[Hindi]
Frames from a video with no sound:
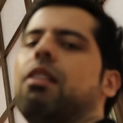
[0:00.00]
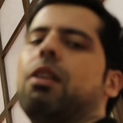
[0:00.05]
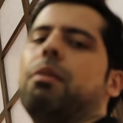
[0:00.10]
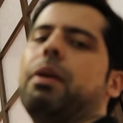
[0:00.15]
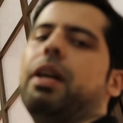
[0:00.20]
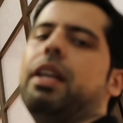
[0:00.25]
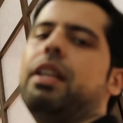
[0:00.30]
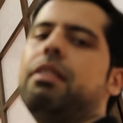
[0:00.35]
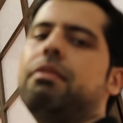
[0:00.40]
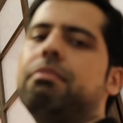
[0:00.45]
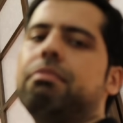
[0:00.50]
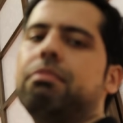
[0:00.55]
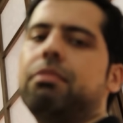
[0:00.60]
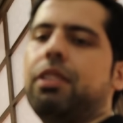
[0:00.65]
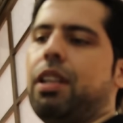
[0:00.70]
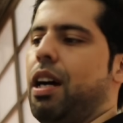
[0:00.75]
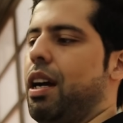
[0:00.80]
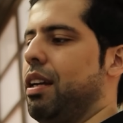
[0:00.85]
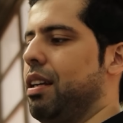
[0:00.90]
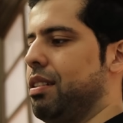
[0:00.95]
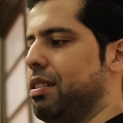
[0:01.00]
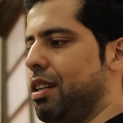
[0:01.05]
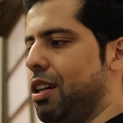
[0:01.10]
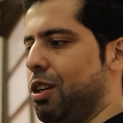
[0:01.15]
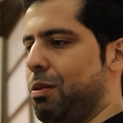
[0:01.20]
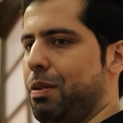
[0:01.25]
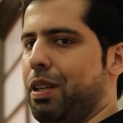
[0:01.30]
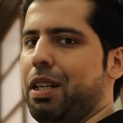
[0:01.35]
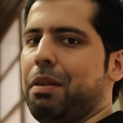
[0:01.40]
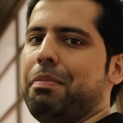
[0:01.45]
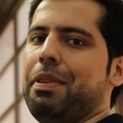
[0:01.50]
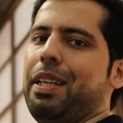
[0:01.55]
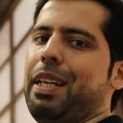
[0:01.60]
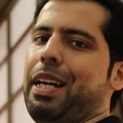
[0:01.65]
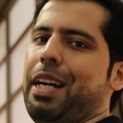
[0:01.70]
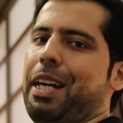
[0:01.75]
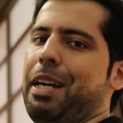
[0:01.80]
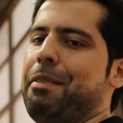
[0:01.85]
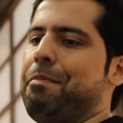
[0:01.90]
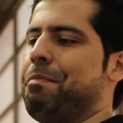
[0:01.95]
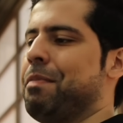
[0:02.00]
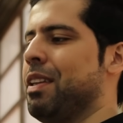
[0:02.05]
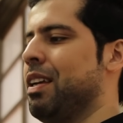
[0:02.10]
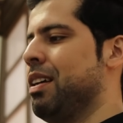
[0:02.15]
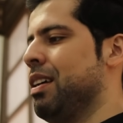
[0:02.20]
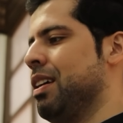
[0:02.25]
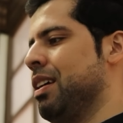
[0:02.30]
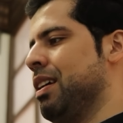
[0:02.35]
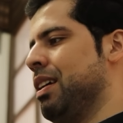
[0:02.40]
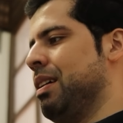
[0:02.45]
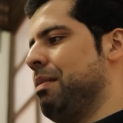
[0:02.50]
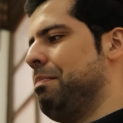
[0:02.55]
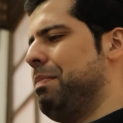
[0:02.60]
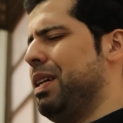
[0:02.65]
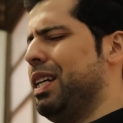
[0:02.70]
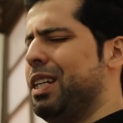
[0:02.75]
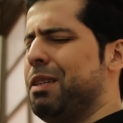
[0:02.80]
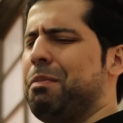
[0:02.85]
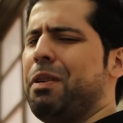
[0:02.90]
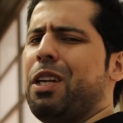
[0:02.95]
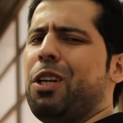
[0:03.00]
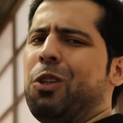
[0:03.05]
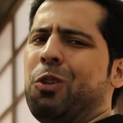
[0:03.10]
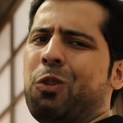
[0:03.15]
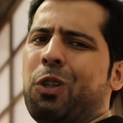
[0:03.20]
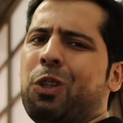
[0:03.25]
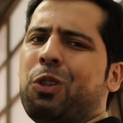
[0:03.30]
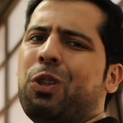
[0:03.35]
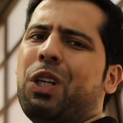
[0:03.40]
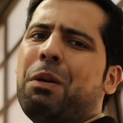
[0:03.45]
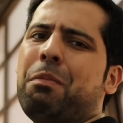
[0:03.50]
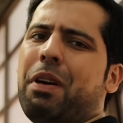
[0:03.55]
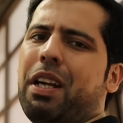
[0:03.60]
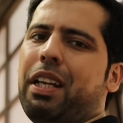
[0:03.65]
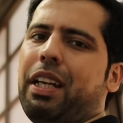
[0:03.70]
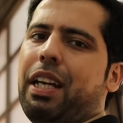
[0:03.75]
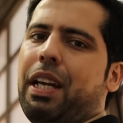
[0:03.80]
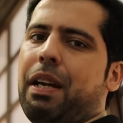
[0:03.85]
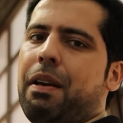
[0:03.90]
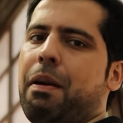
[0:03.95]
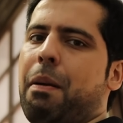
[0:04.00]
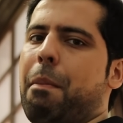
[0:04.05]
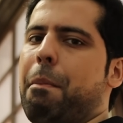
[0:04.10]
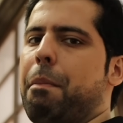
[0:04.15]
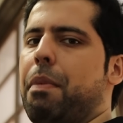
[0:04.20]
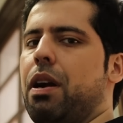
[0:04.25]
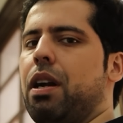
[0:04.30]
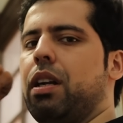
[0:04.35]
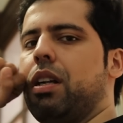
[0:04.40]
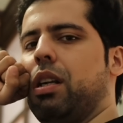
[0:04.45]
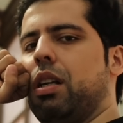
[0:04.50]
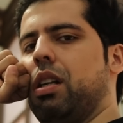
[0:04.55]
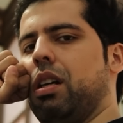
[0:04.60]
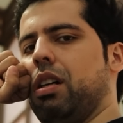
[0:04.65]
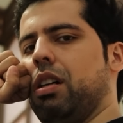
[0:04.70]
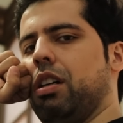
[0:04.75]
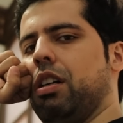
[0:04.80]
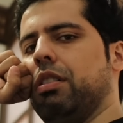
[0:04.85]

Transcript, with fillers: और भाई ढाई हज़ार रुपये का बिल आया है पेट मेरा थोड़ा थोड़ा भर गया है बट